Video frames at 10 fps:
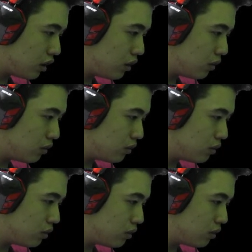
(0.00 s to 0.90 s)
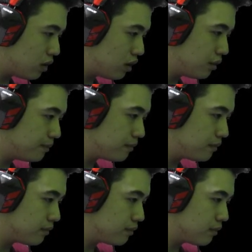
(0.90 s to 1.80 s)
oh um,
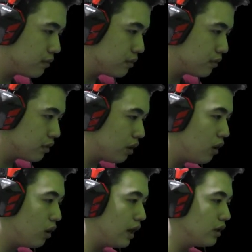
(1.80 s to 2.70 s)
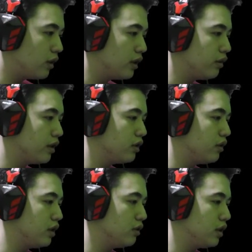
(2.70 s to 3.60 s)
oh I know I know I
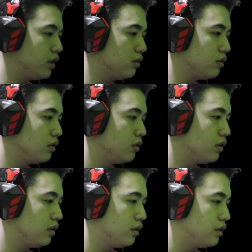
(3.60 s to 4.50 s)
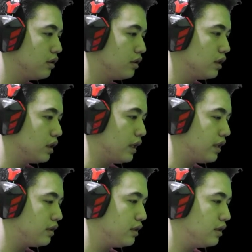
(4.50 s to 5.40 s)
know I know I know
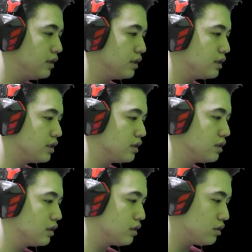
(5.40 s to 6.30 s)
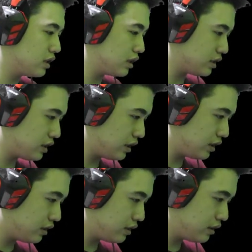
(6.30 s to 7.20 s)
like this terus kita ke sini
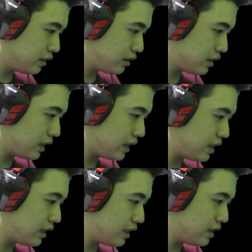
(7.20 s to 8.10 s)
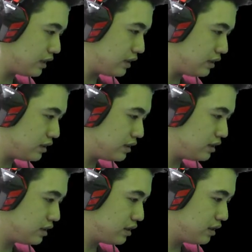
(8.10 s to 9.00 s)
nice
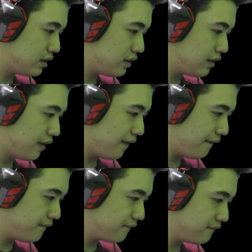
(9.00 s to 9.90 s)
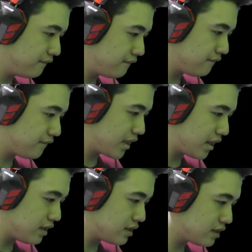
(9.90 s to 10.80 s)
hmm
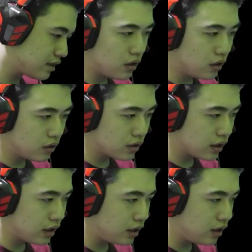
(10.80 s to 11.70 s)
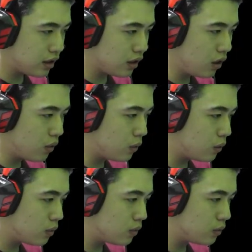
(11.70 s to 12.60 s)
nice oke okay. oh
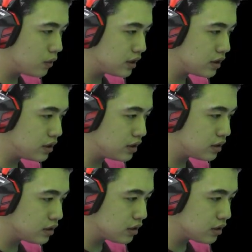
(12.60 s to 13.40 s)
What is this?